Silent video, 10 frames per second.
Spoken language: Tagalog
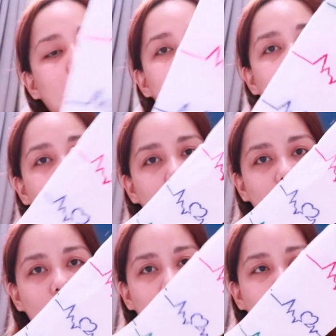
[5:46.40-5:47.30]
Ayan.
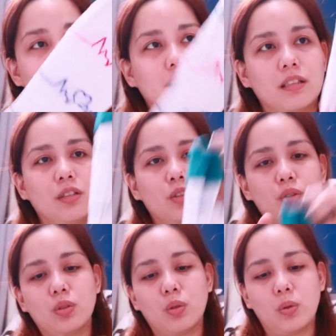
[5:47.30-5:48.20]

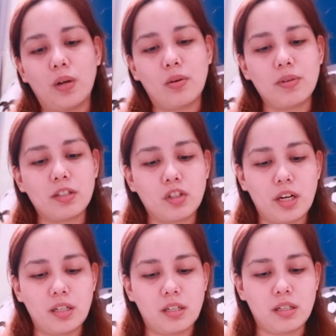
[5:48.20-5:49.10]
So, I will
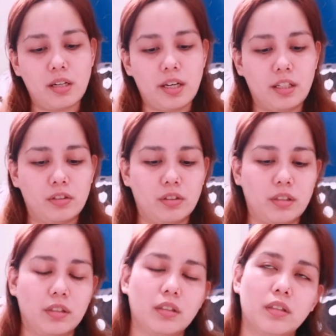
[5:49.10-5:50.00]
try this later.
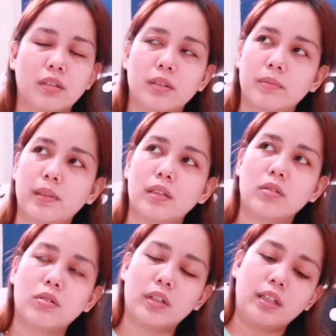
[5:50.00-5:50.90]

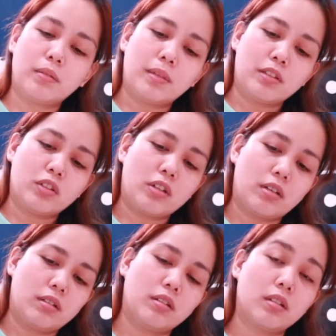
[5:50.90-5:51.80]
Parang okay naman siya.
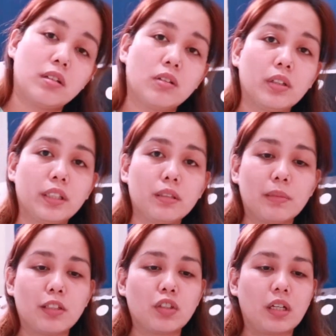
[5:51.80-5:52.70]
Ah, okay
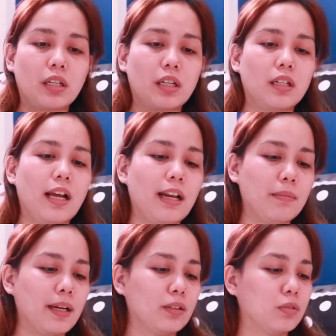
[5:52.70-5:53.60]
naman siya. Ayan.
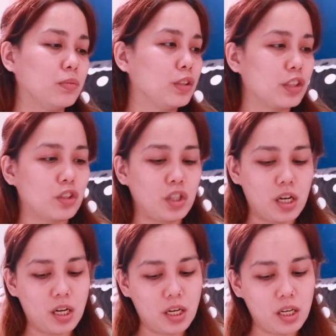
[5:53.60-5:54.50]
Lalabhan ko muna
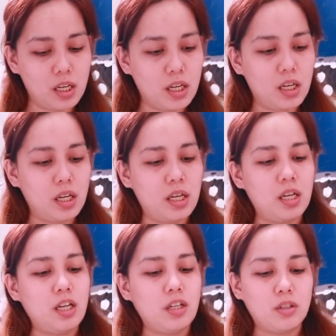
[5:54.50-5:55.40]
siya.
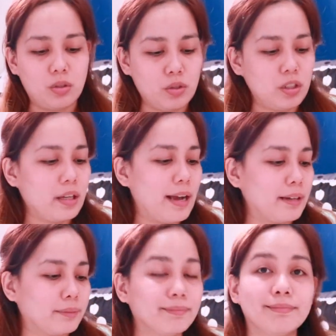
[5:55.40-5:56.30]
So, yun
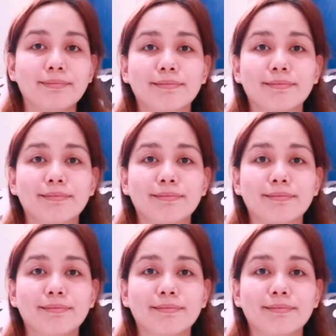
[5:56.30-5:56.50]
lang,